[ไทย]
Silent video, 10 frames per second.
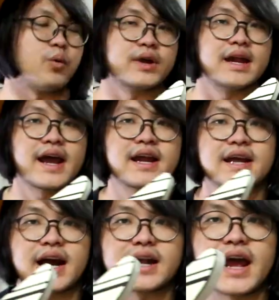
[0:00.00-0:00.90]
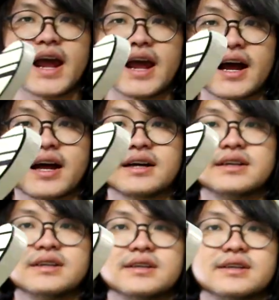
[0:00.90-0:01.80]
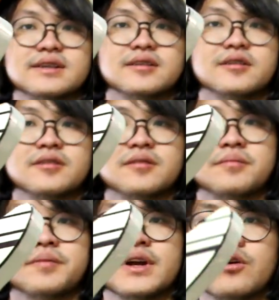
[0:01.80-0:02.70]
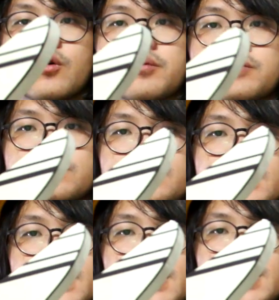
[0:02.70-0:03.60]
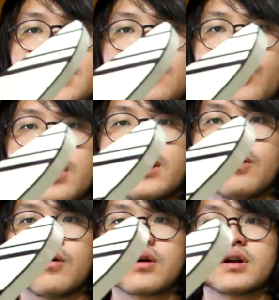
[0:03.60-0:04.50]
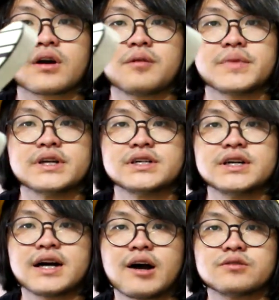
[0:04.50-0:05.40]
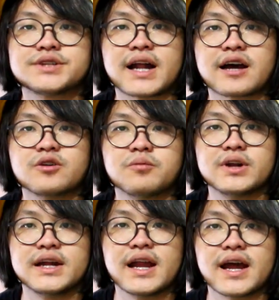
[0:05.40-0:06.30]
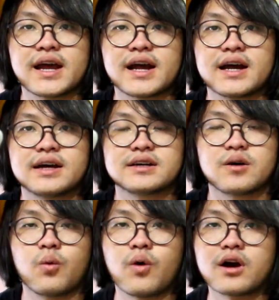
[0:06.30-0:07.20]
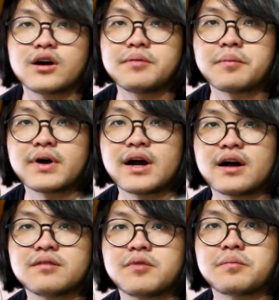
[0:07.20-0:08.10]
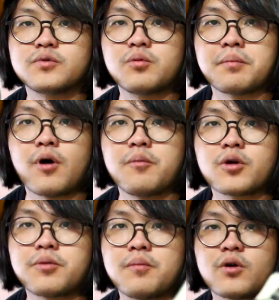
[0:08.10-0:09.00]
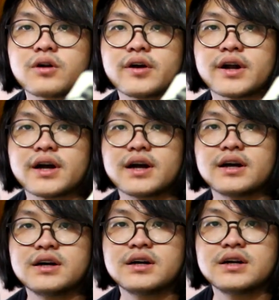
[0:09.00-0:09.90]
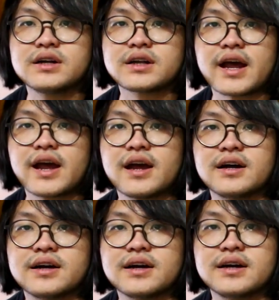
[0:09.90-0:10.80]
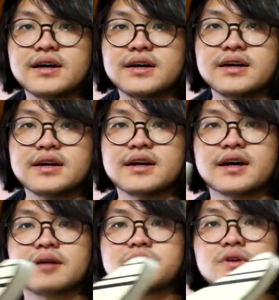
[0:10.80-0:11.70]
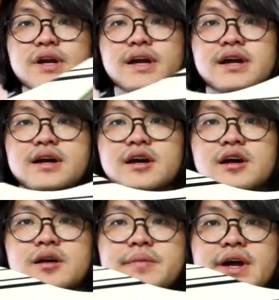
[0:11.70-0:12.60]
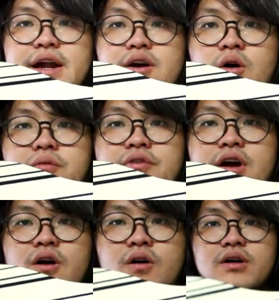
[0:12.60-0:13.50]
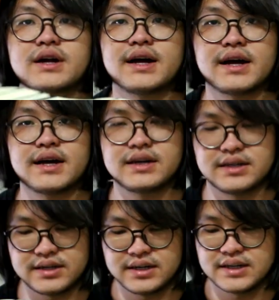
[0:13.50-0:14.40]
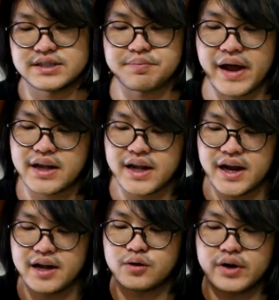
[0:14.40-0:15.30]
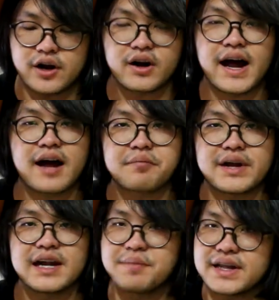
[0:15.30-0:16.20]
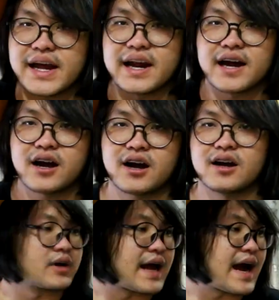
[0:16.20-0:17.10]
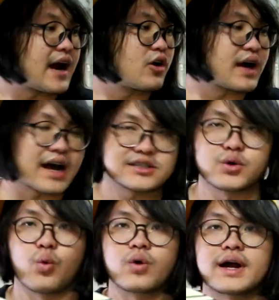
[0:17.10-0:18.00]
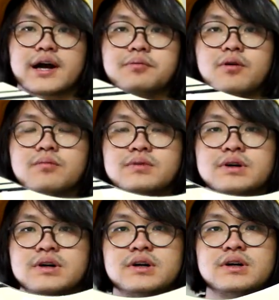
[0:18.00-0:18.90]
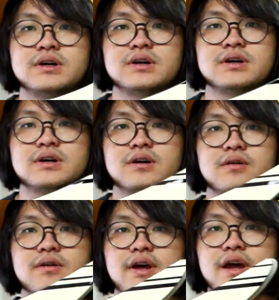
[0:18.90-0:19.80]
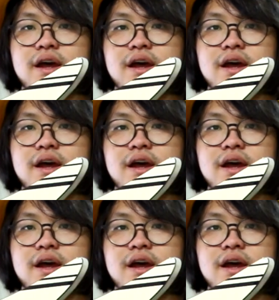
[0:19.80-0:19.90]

โอ้โหอิเลนี่อย่างเท่ฮะมีรูปนี่นะฮะหัวกะโหลกแล้วก็มีชื่อเขาสลักอยู่บนอิเลนะฮะหัวก็แบบว่าแบบดูแบบพ่อมดพ่อมดหน่อยนะฮะเท่เลยนะครับ ตัวนี้มีคันโยกฟอยล์ถนะฮะสเปคดี ตัวนี้ค่อนข้างเป็นลิมิเต็ดแล้วก็ราคาค่อนข้างสูงนะครับผม โอเค